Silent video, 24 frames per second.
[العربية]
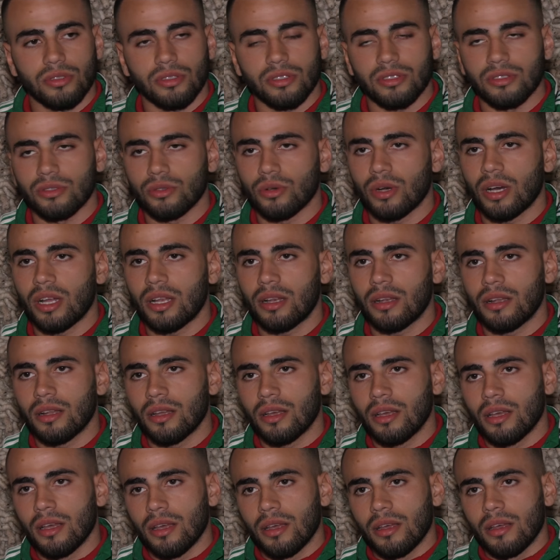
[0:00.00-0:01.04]
شي سؤال
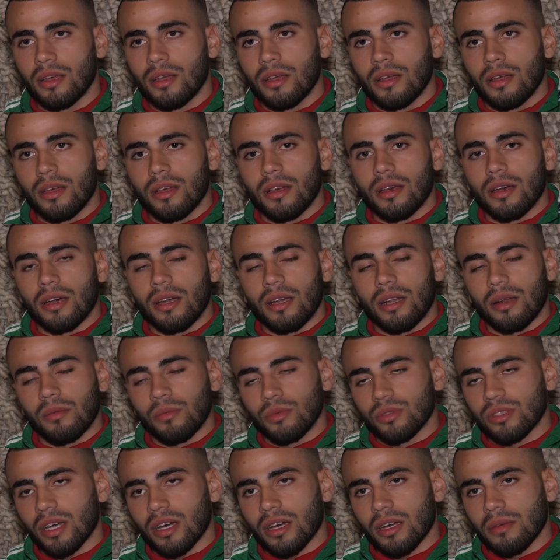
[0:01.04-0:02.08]
على
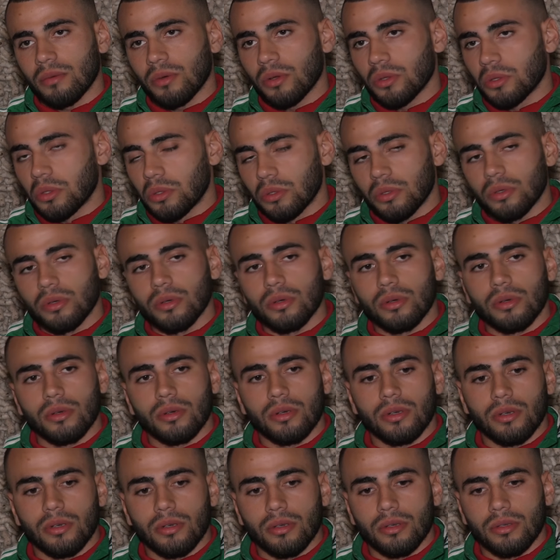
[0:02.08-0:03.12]
المنتخب قلت
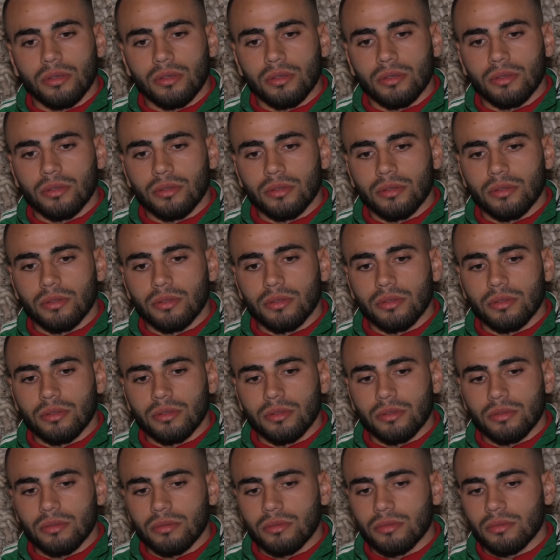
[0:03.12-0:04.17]
له
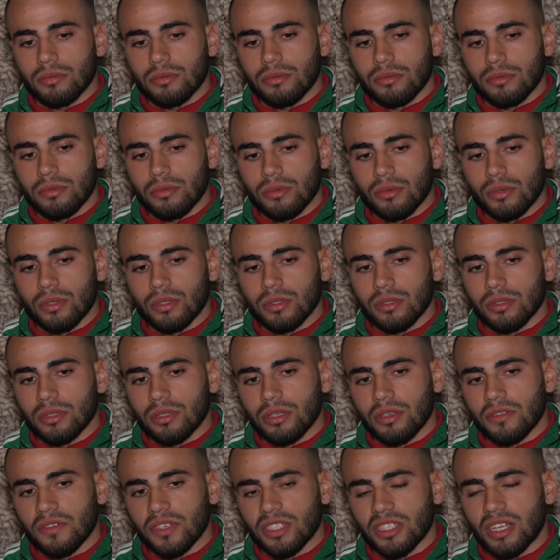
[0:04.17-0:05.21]

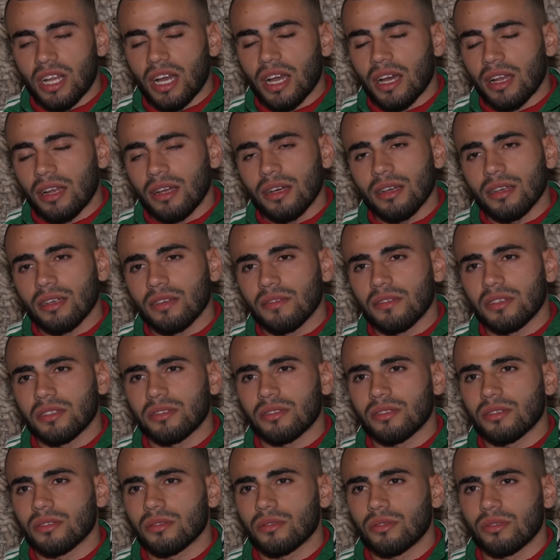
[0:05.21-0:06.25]
كيفاش الحاله
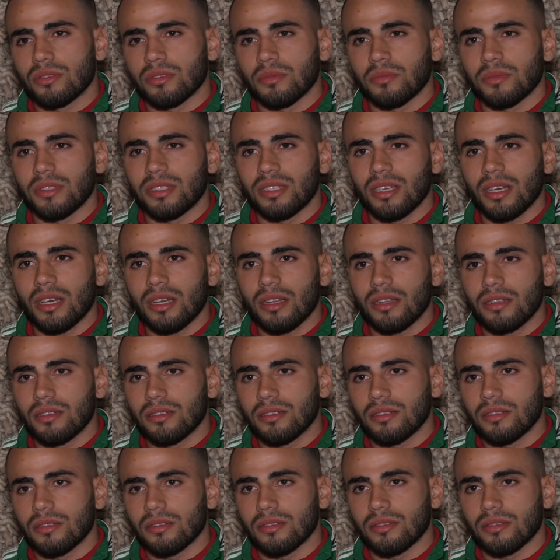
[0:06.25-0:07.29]
كيفاش كلشي مزيان
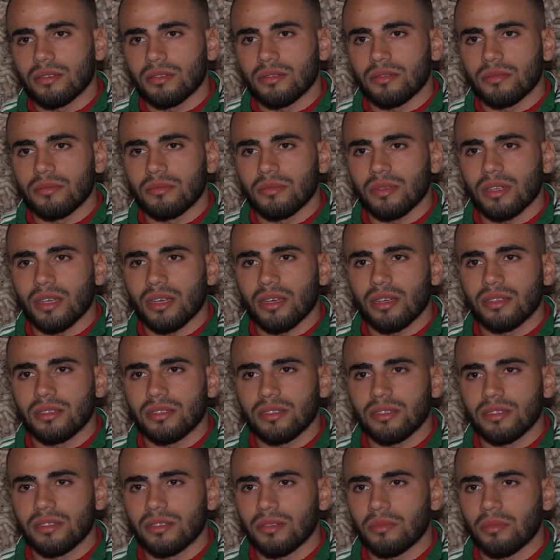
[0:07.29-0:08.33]
ما
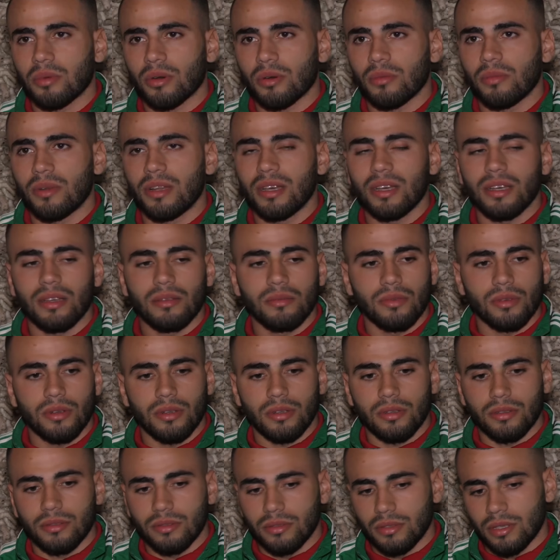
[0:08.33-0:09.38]
كاينش شي
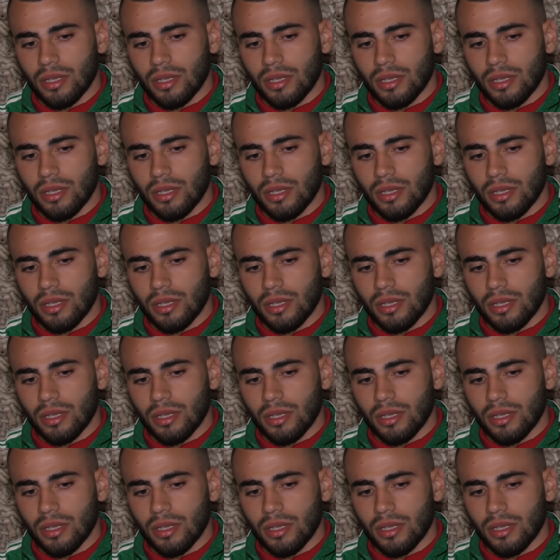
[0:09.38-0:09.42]
بروبليم